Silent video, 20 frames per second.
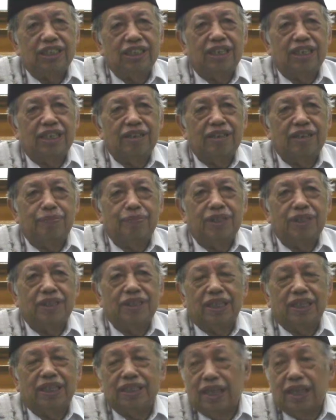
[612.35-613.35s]
saya
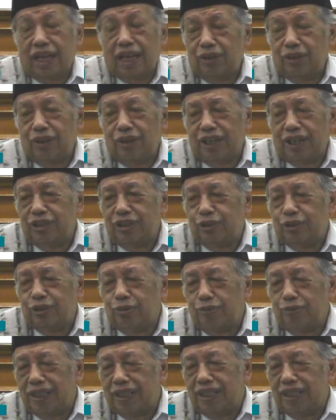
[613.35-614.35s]
biasanya kalau hari
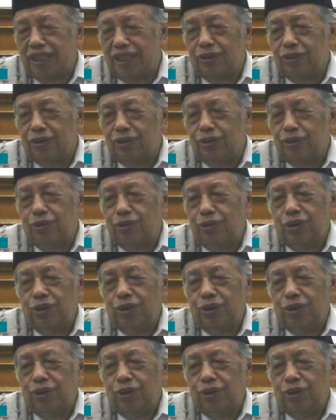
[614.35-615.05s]
Jumat itu